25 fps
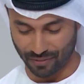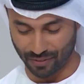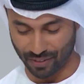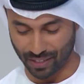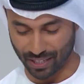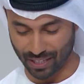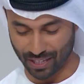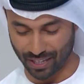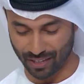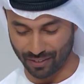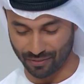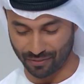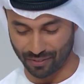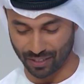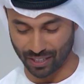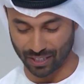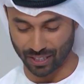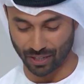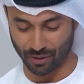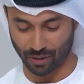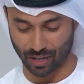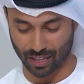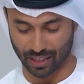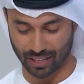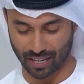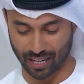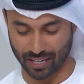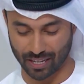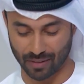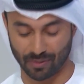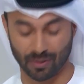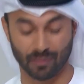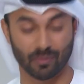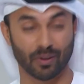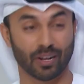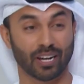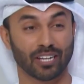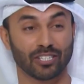في في الدوره الثانيه
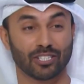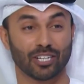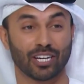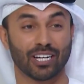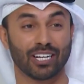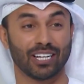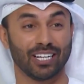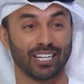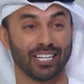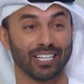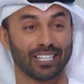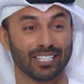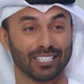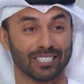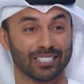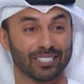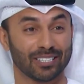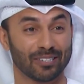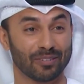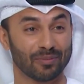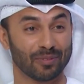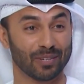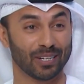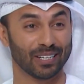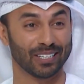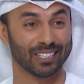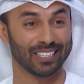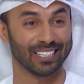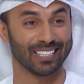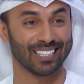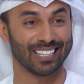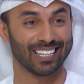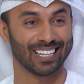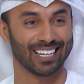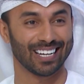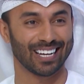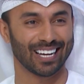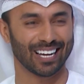من مهرجان العين السينمائي
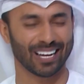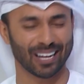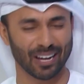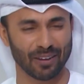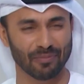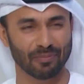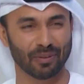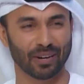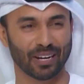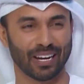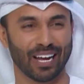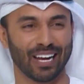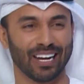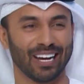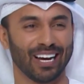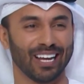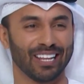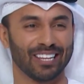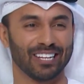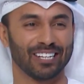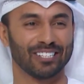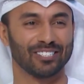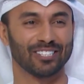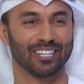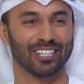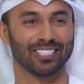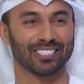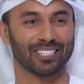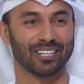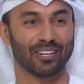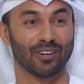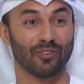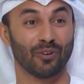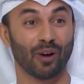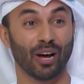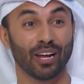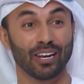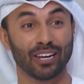آه، خبرنا عن هذه الجائزه
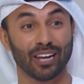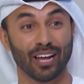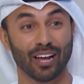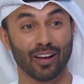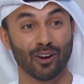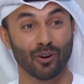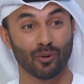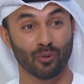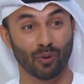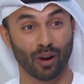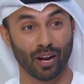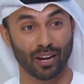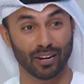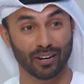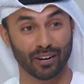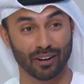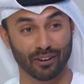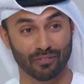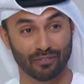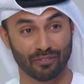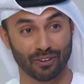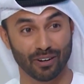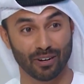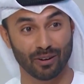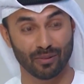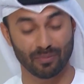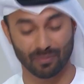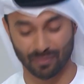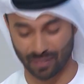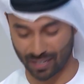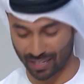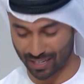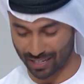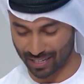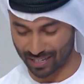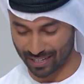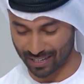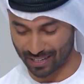وعن وعن فيلم
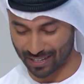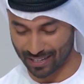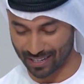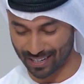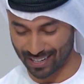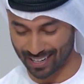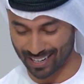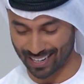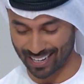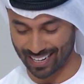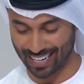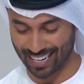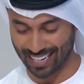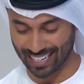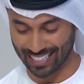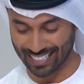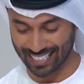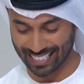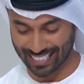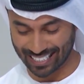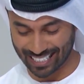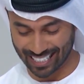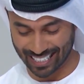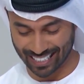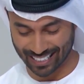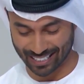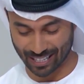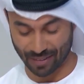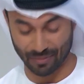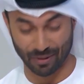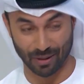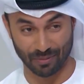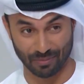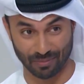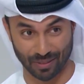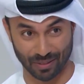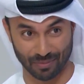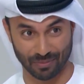نيتين
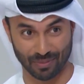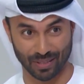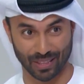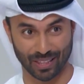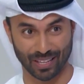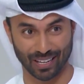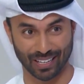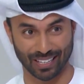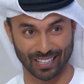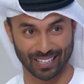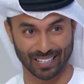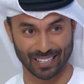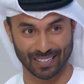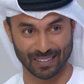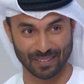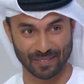طبعا بالذات